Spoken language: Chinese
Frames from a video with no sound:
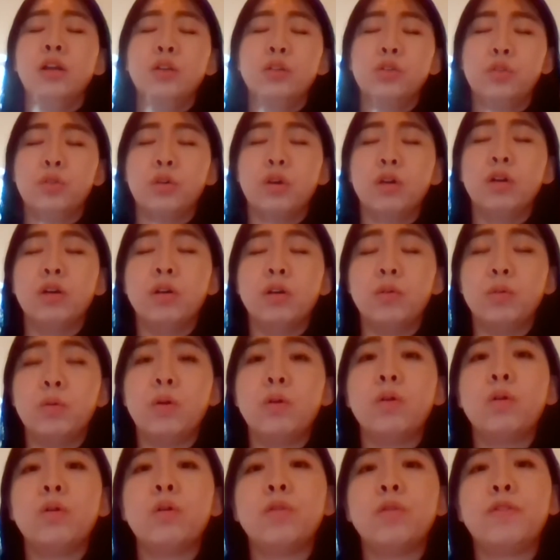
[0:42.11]
却
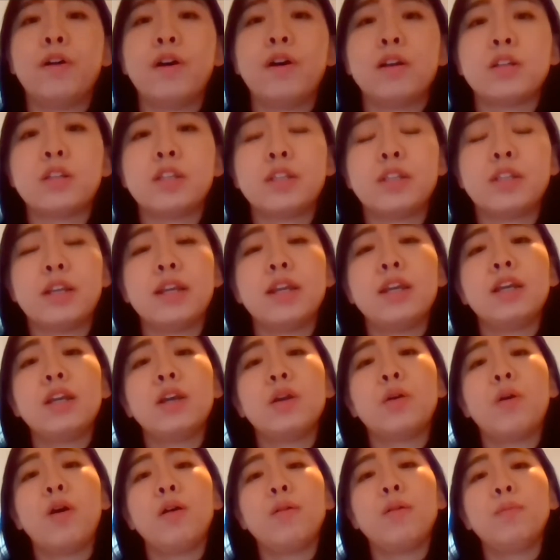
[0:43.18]
无法习
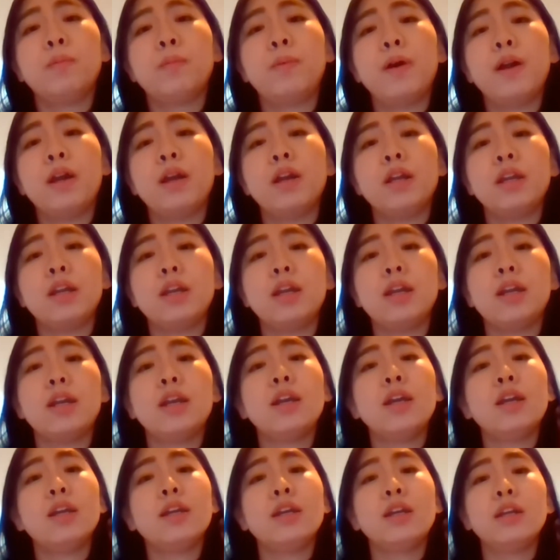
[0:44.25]
惯被
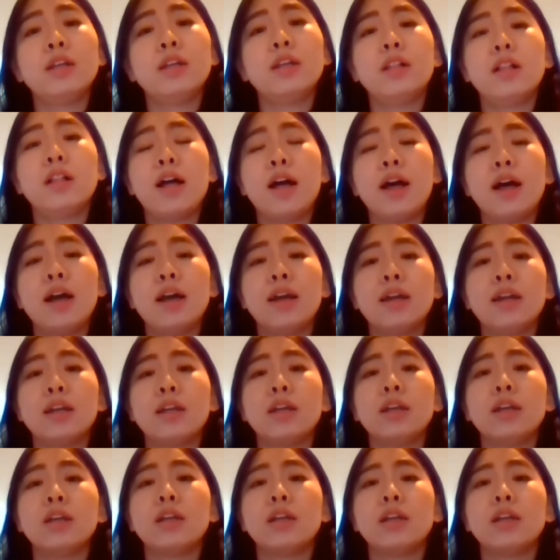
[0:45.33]
依赖。